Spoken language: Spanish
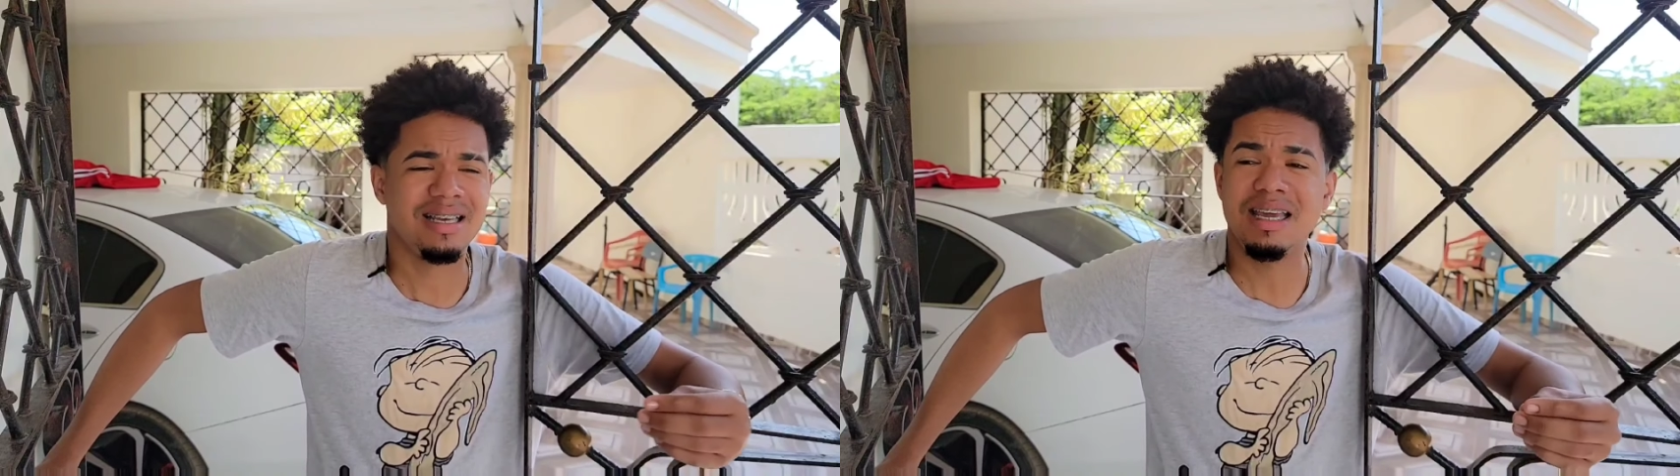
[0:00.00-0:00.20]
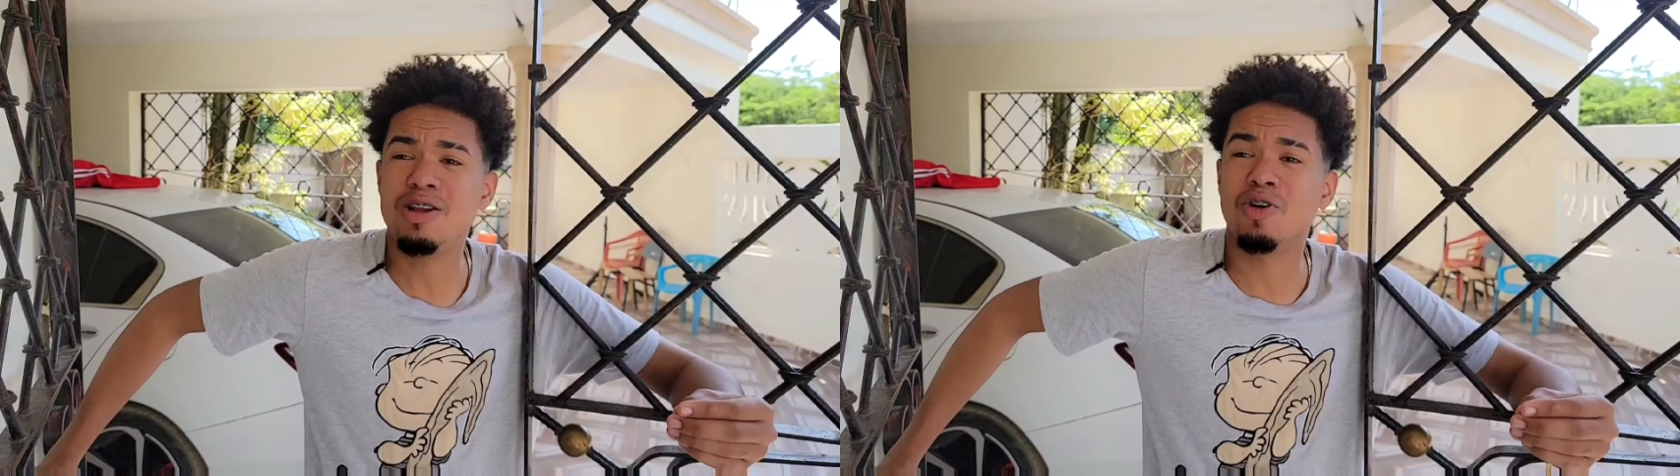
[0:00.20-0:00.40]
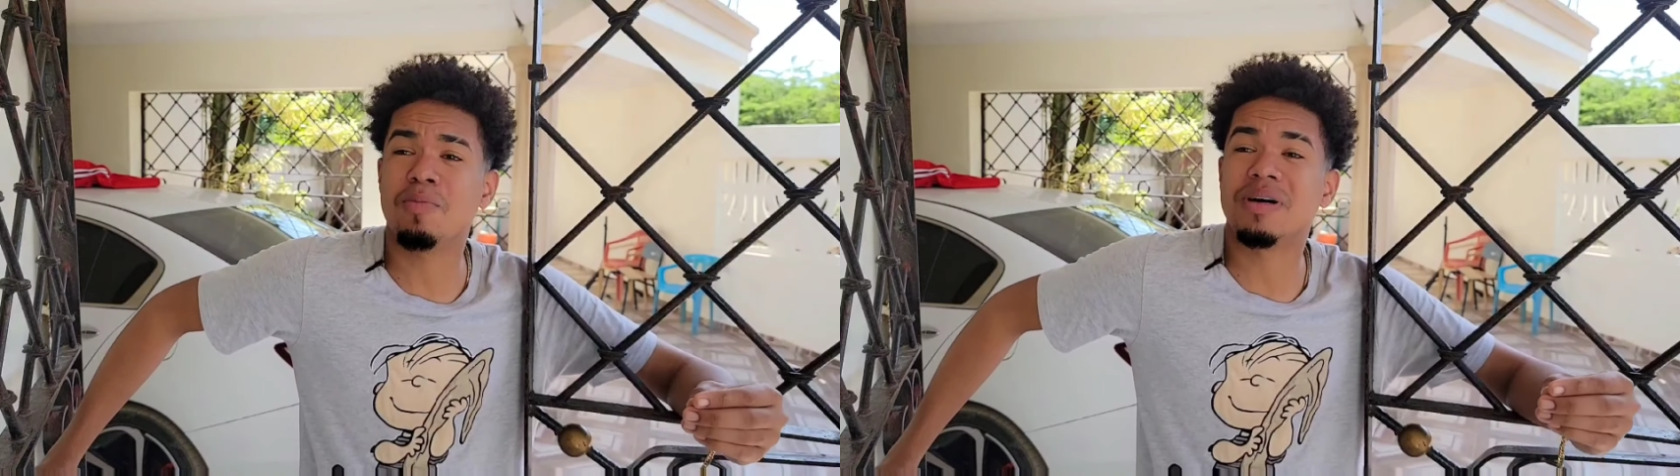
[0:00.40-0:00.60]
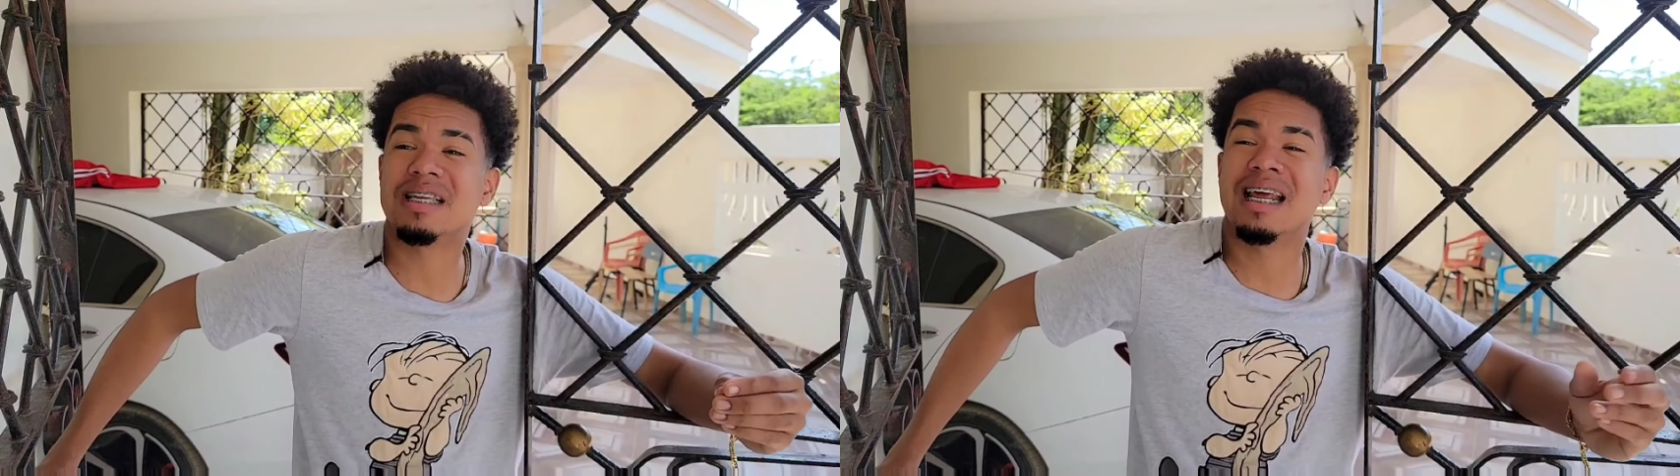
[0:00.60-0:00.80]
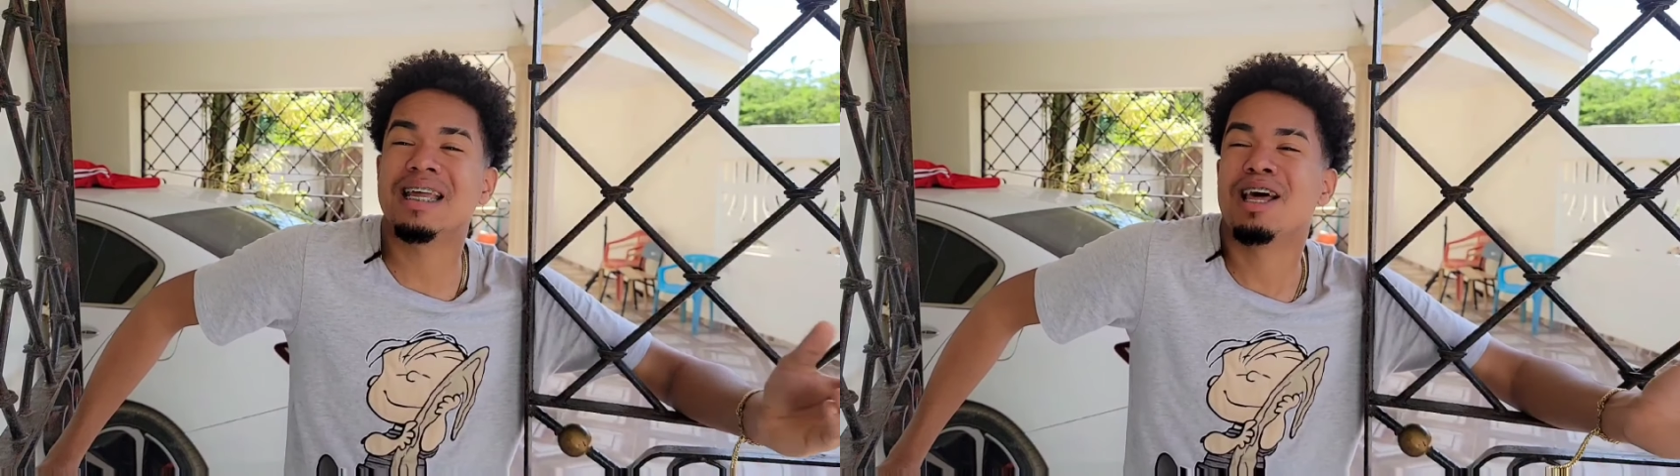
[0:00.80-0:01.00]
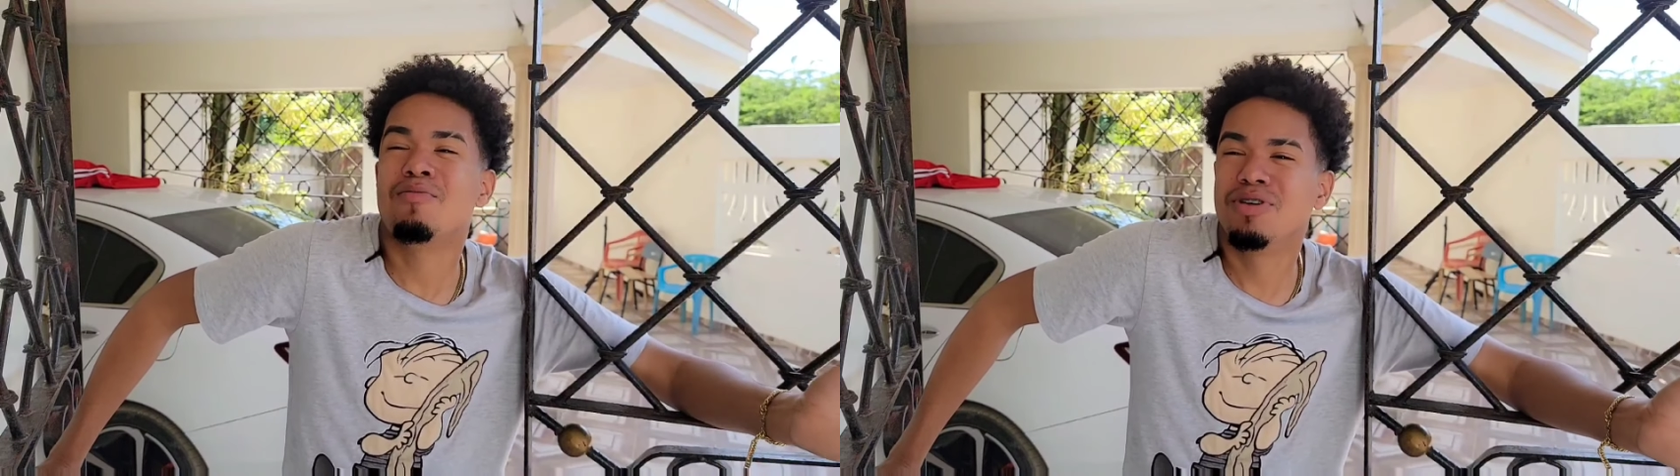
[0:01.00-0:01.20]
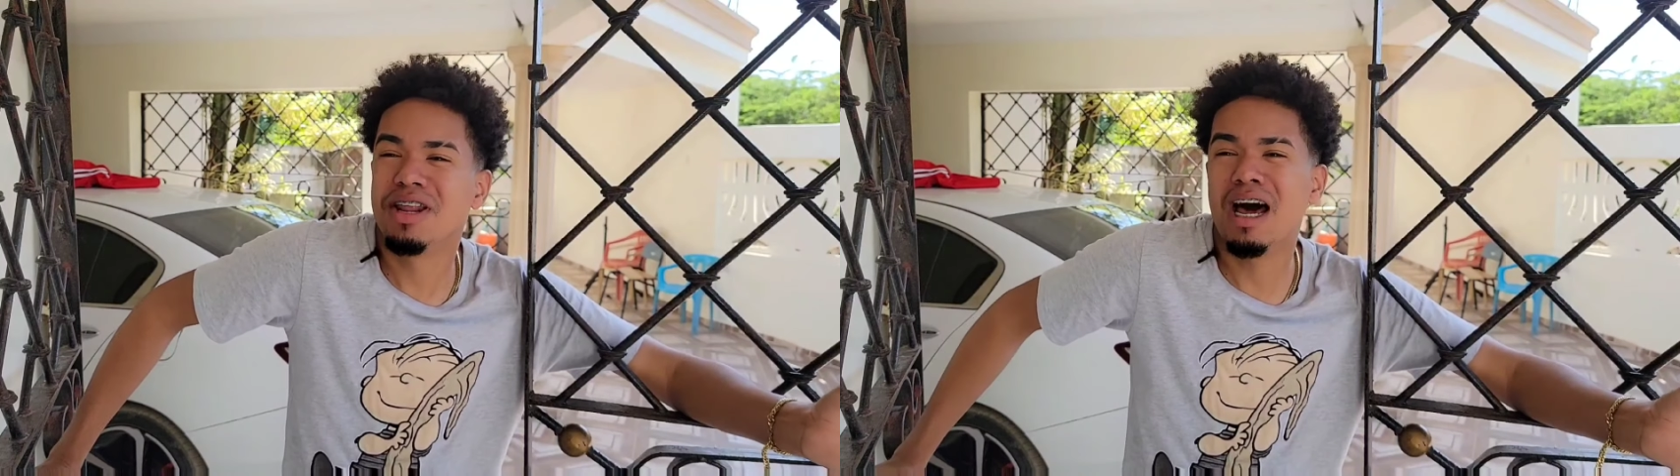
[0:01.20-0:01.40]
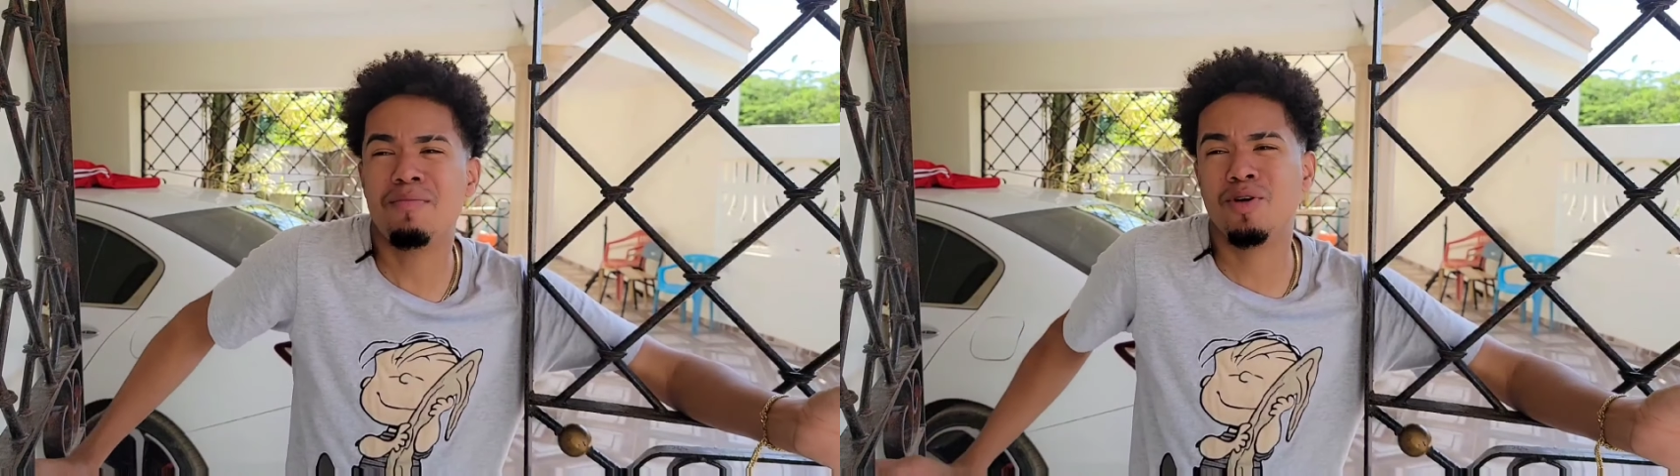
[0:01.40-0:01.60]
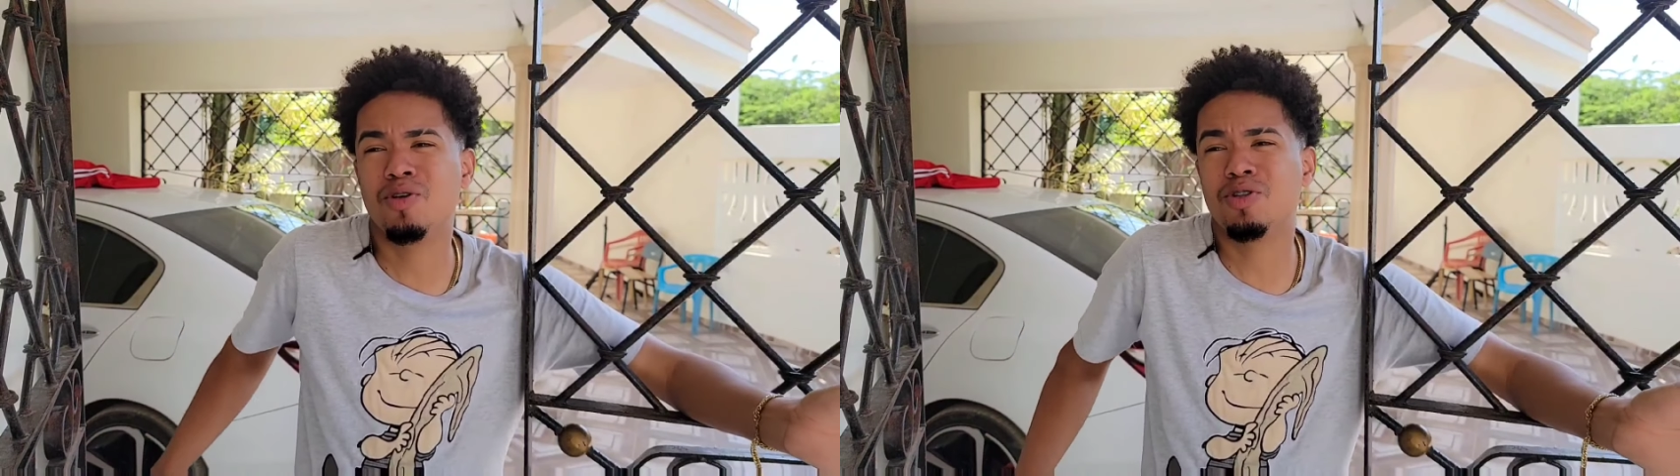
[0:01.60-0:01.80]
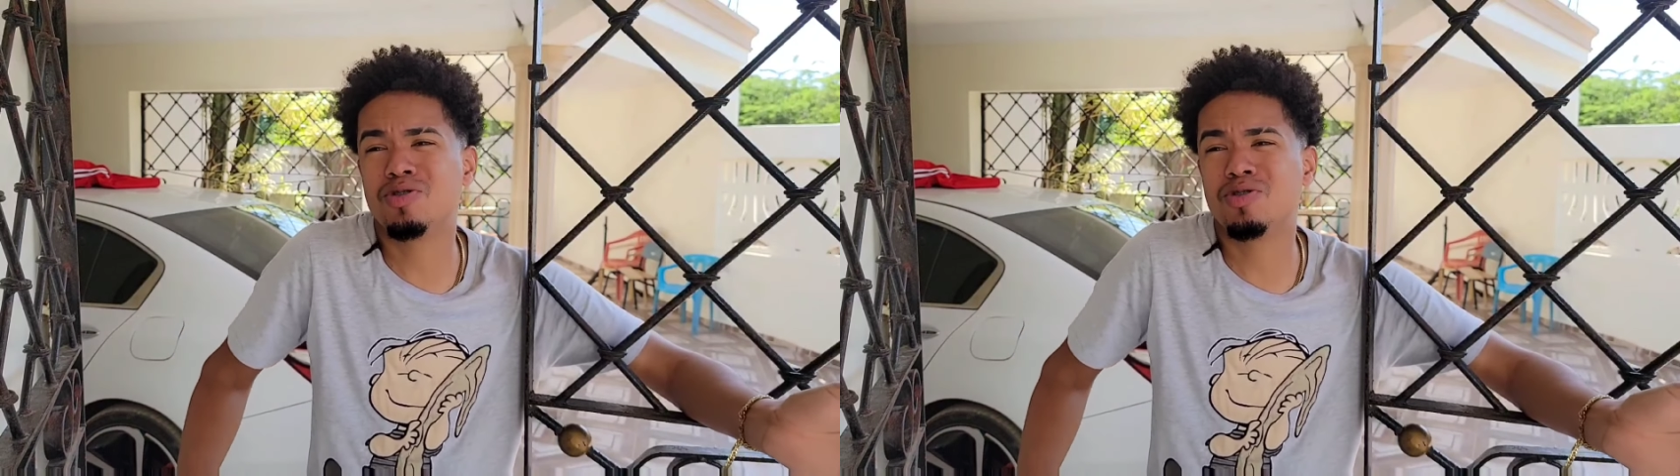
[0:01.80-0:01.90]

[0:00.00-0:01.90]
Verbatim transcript: Sí, lo que pasa era que estaba muy rápido,